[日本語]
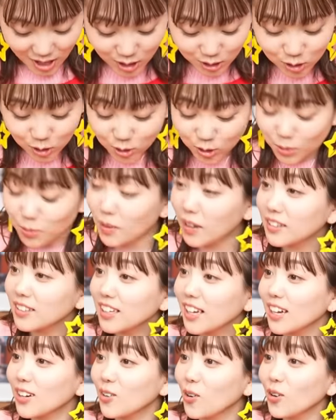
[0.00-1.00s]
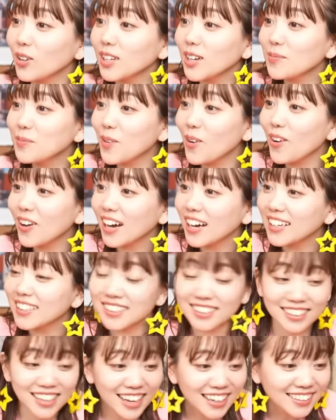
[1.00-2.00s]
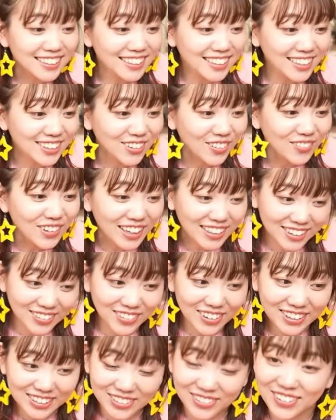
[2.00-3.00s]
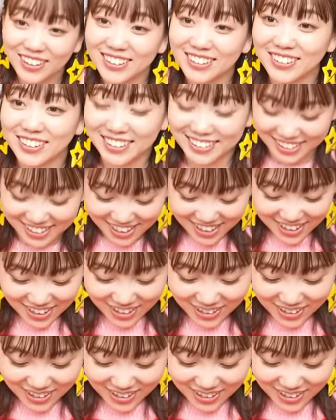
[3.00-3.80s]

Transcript: ちょっと待って、こんな棒書いてないんだけど、待って待って待って待って。